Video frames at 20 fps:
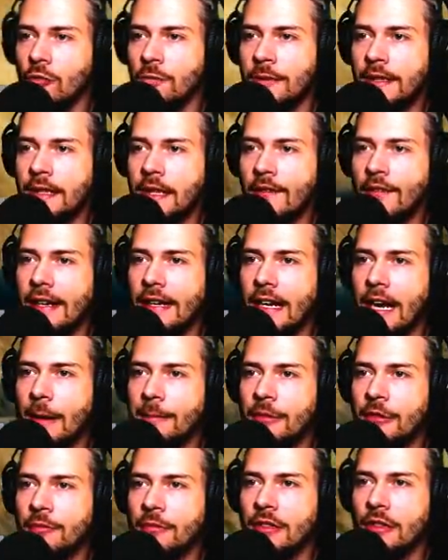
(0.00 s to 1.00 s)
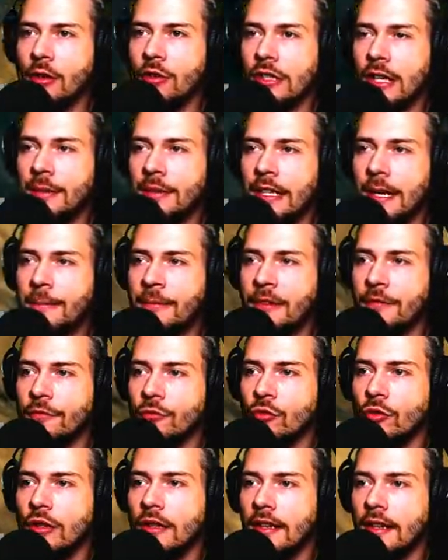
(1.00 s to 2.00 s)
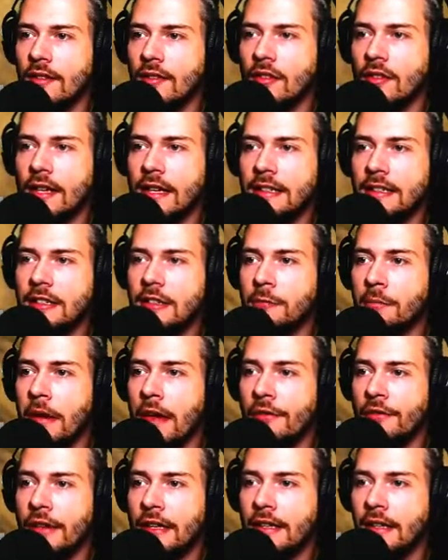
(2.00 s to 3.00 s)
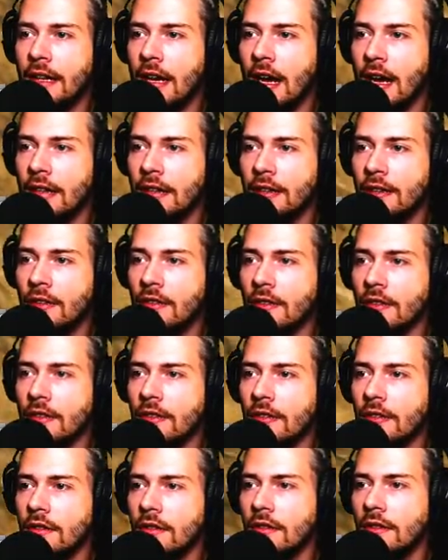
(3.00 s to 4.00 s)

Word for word: Und mittlerweile habe ich mich auch damit abgefunden, dass es halt nicht perfekt gerade ist.